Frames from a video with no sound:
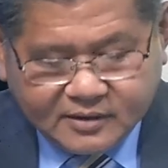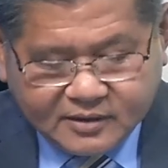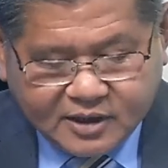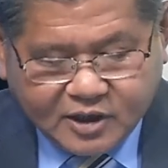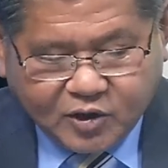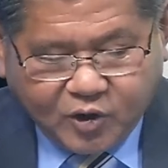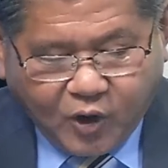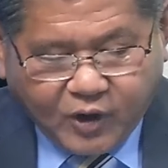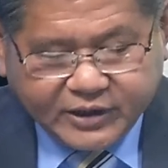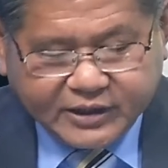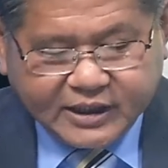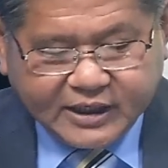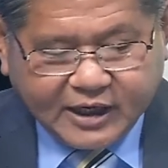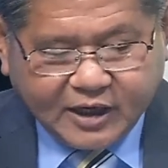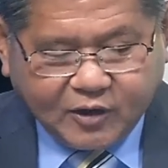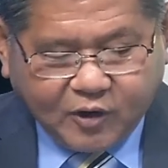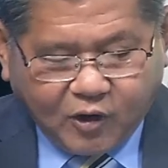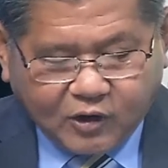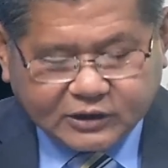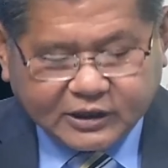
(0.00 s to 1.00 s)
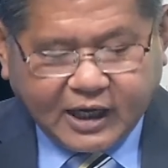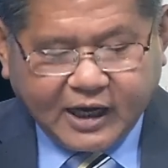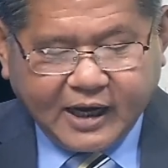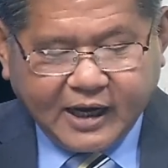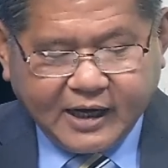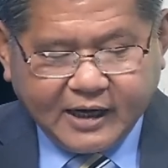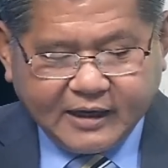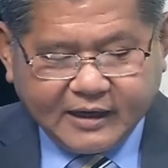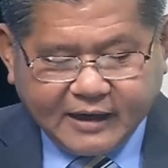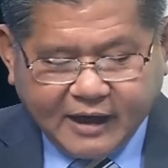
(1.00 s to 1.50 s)
thì coi như là có
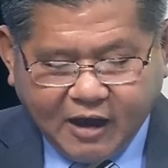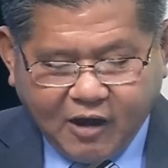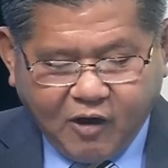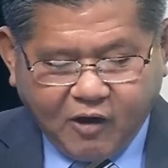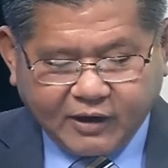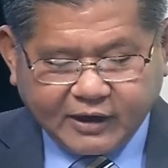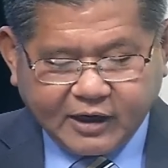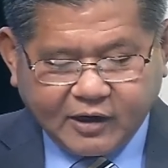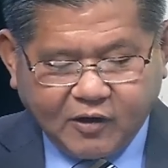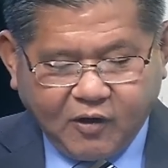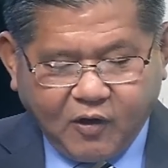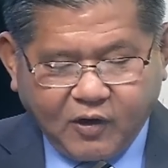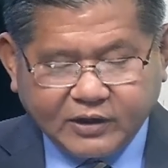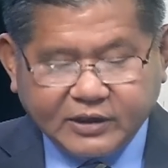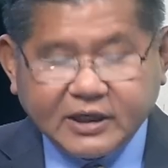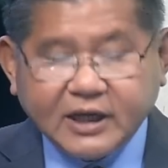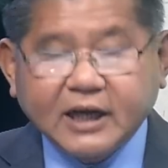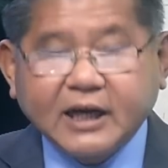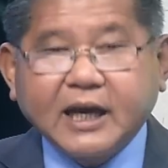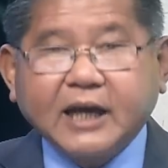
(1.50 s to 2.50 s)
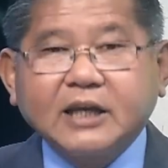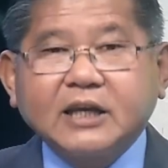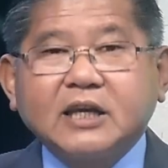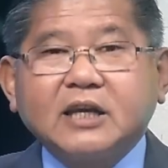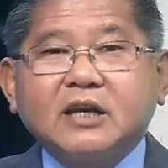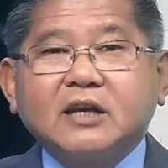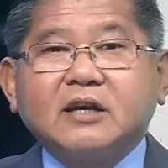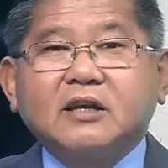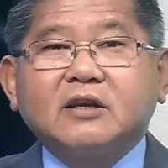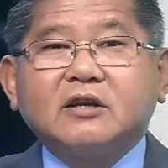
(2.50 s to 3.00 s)
thể là họ đã có những cái
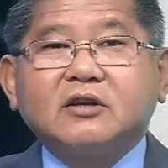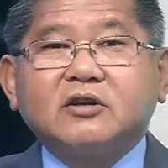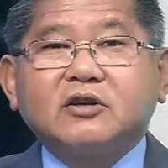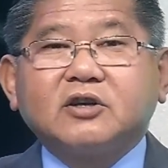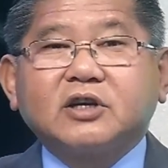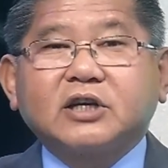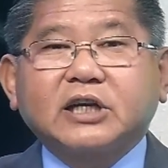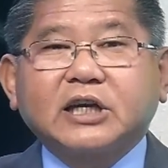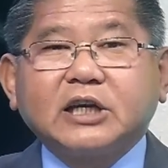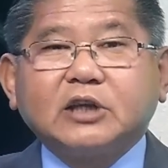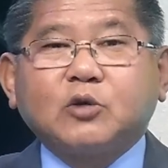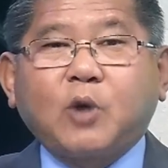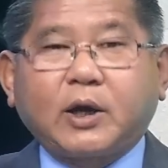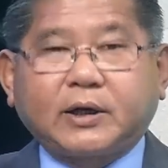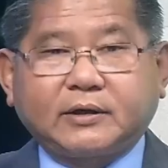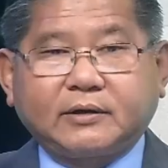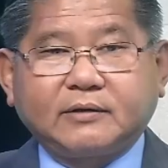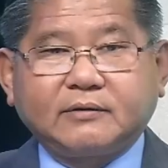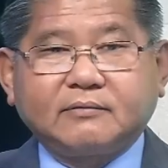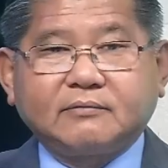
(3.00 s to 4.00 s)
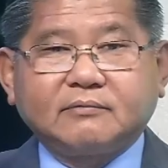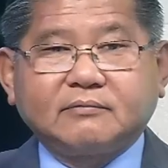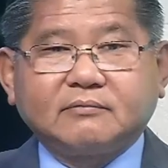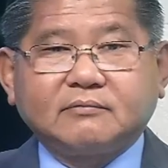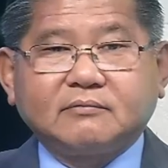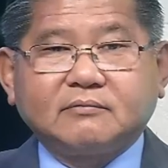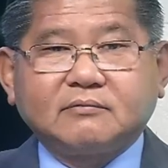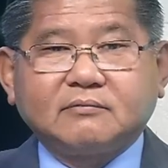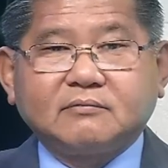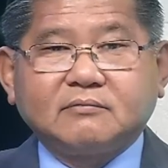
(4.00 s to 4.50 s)
kỹ thuật
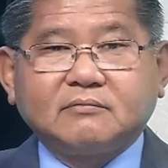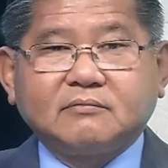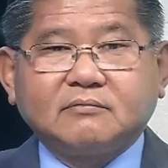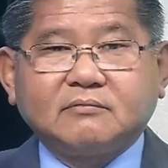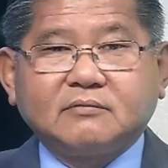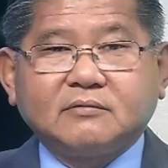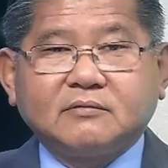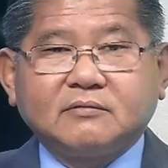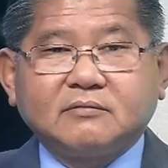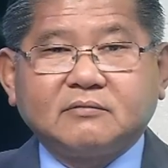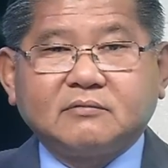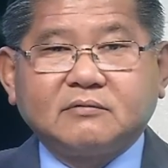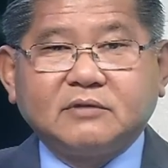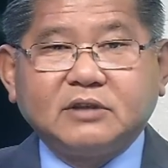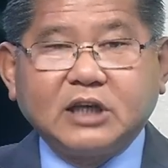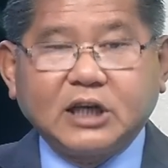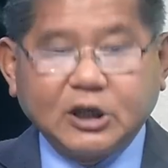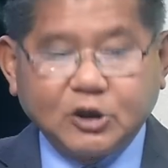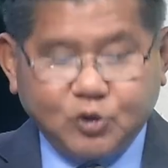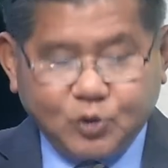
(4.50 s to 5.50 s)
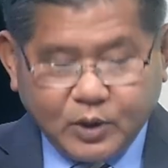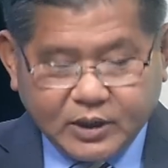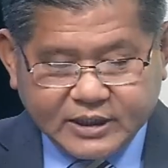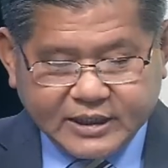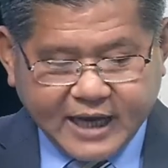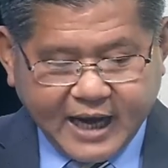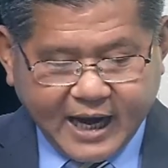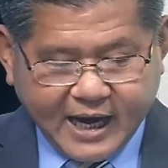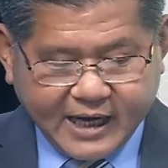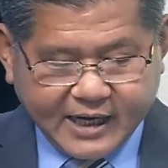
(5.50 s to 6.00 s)
những cái chuyên
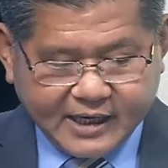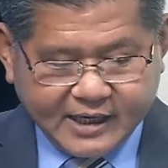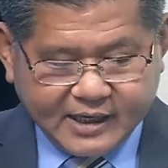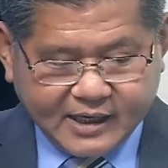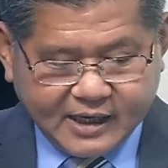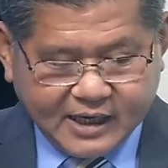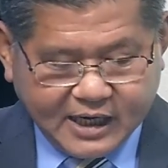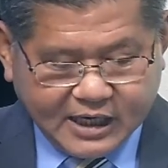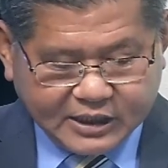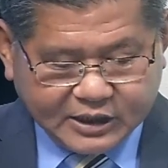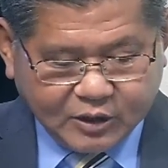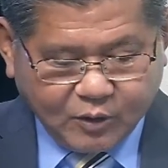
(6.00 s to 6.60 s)
gia ở